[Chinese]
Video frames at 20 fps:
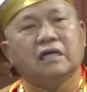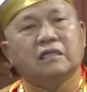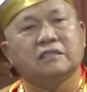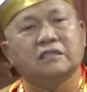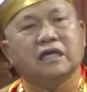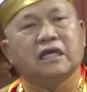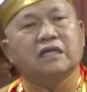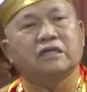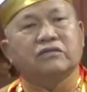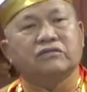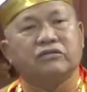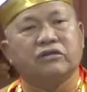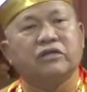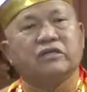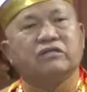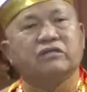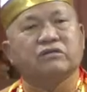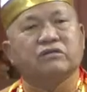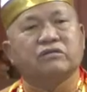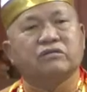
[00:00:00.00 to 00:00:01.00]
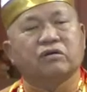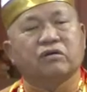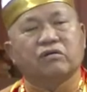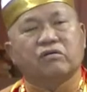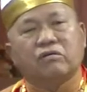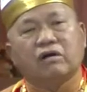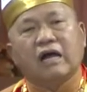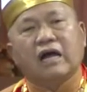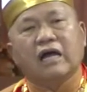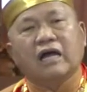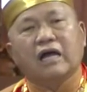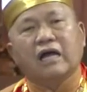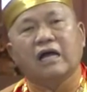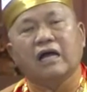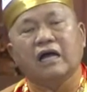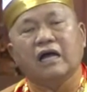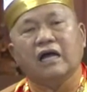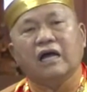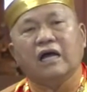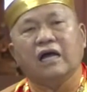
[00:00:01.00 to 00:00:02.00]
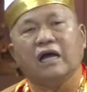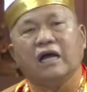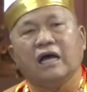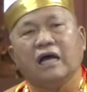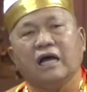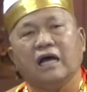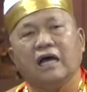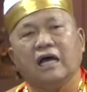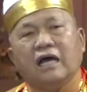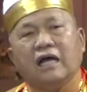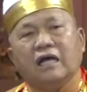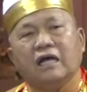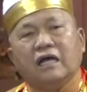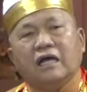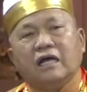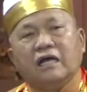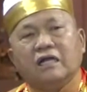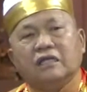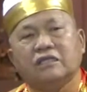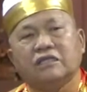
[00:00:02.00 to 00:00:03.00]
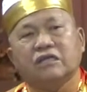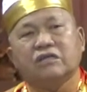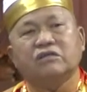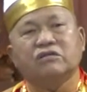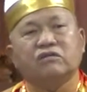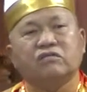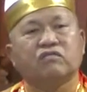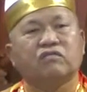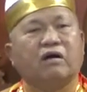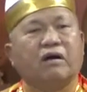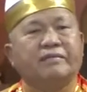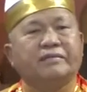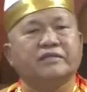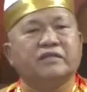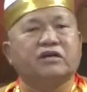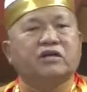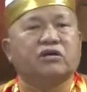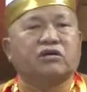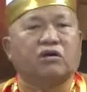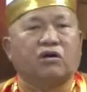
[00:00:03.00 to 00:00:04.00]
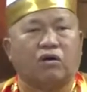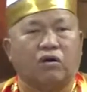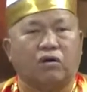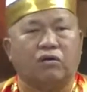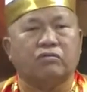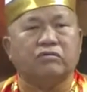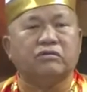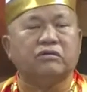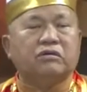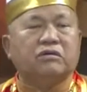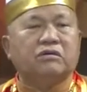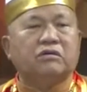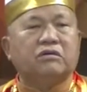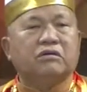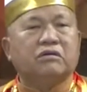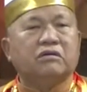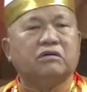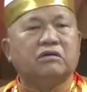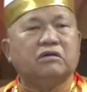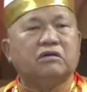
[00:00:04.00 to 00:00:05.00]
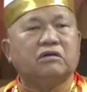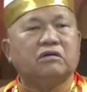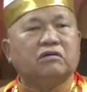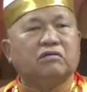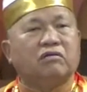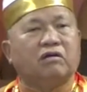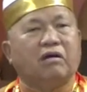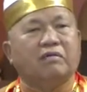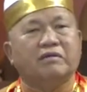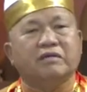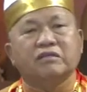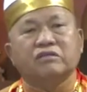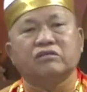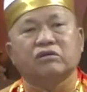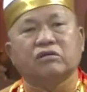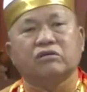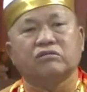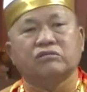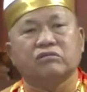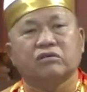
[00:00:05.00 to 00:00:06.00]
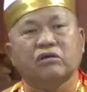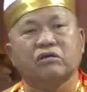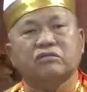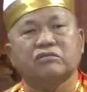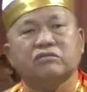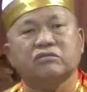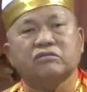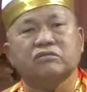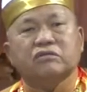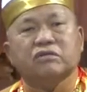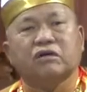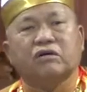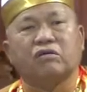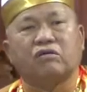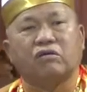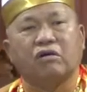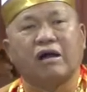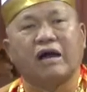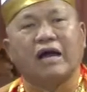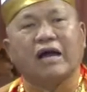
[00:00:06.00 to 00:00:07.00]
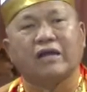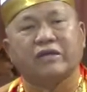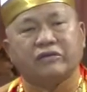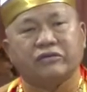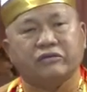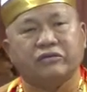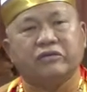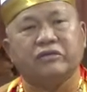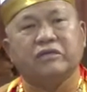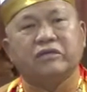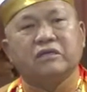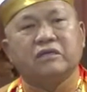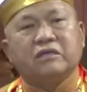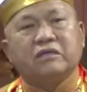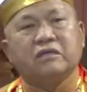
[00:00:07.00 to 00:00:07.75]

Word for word: 正确的说话，这是我们的口，我们所说出的话语